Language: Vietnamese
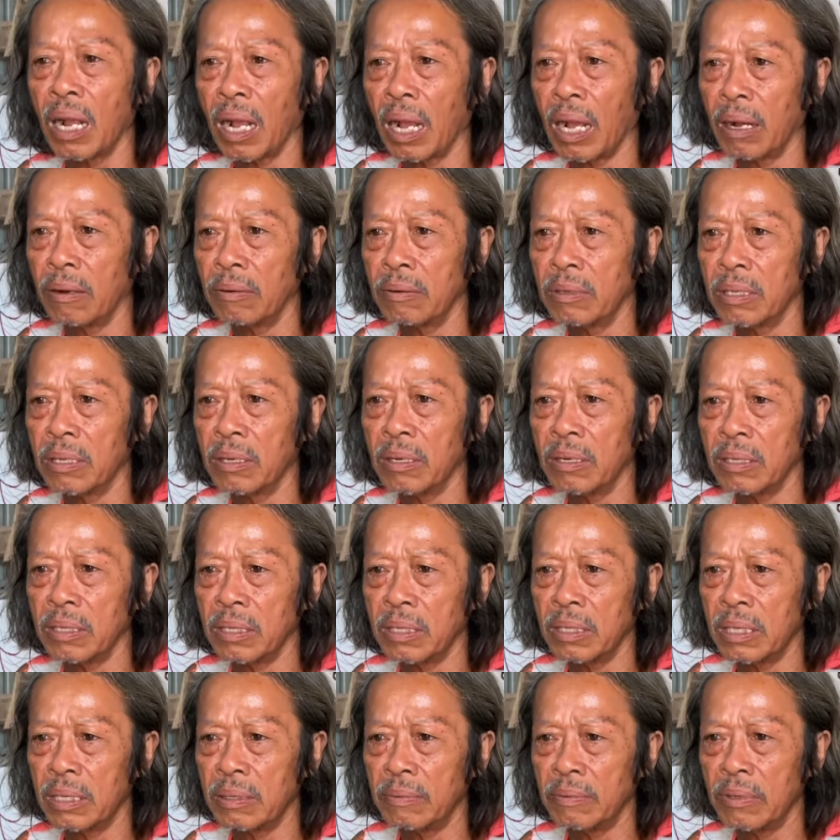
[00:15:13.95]
khạo vậy thôi
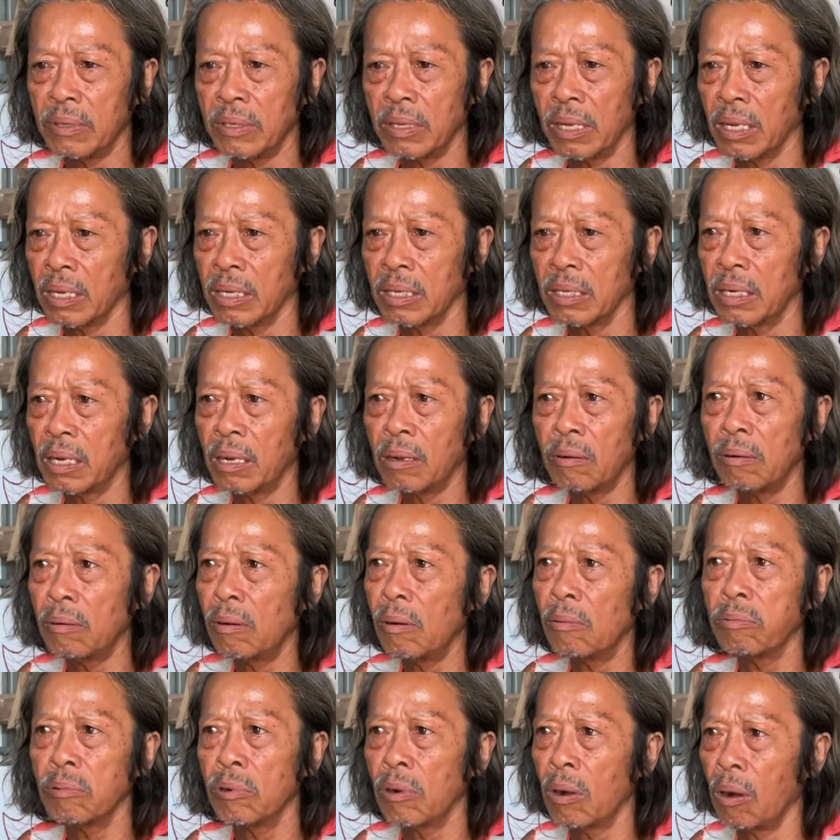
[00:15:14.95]
chứ nó không có gì nó không,
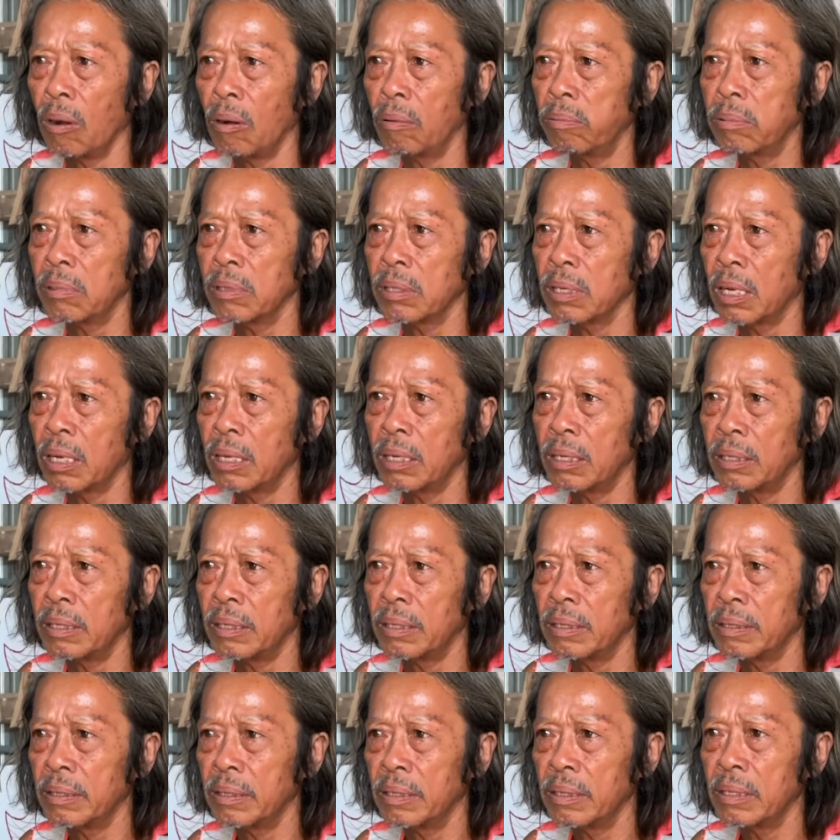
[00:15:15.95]
không hổn gì chứ
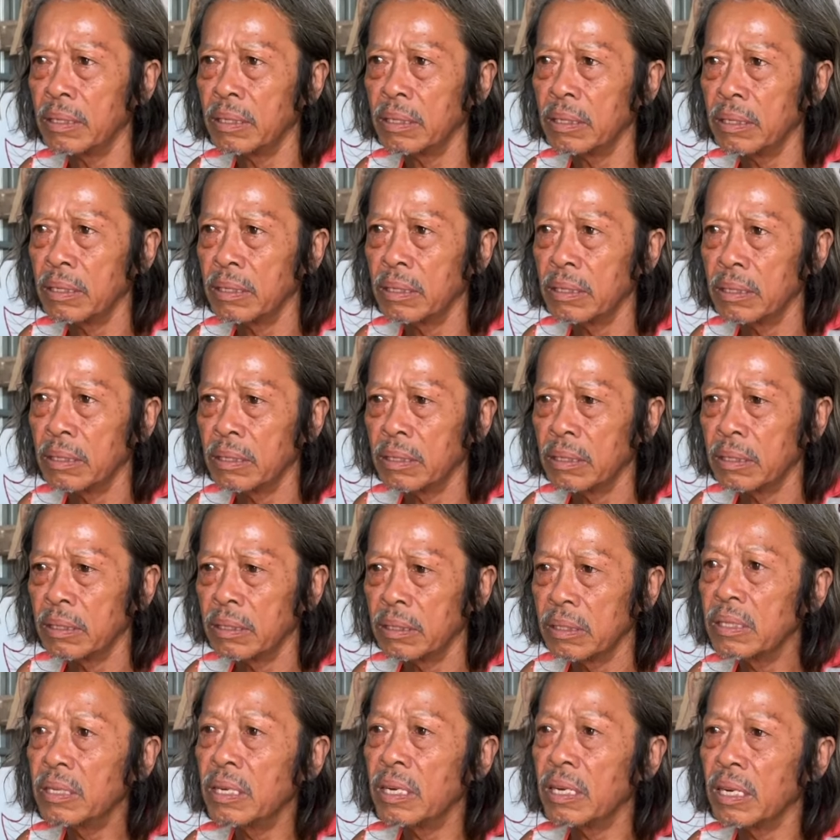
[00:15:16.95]
dạ
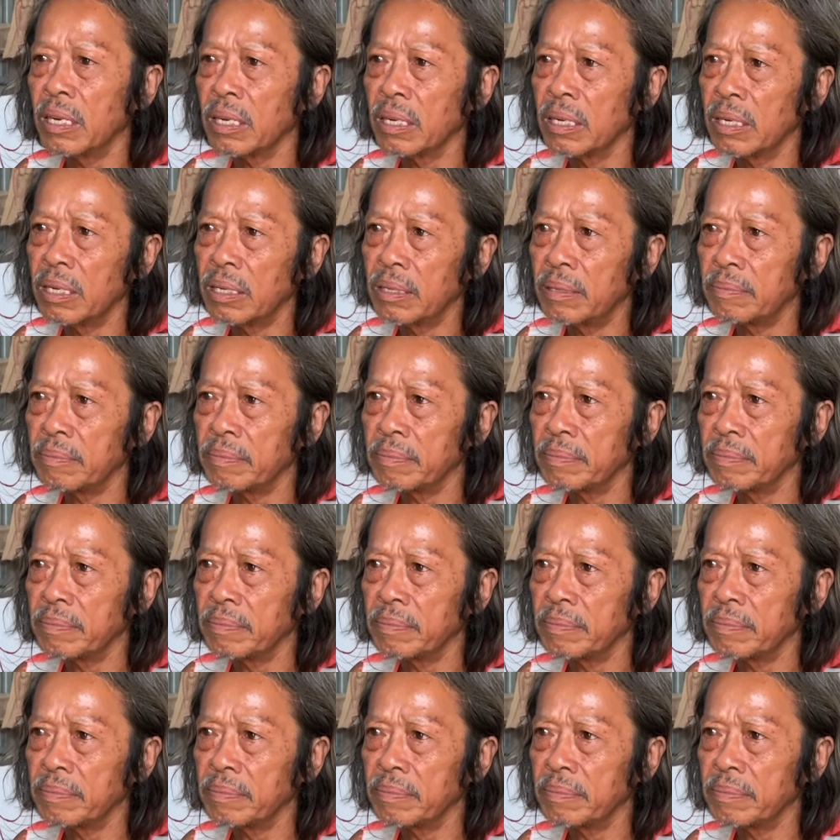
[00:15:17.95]
nó hiền vậy đó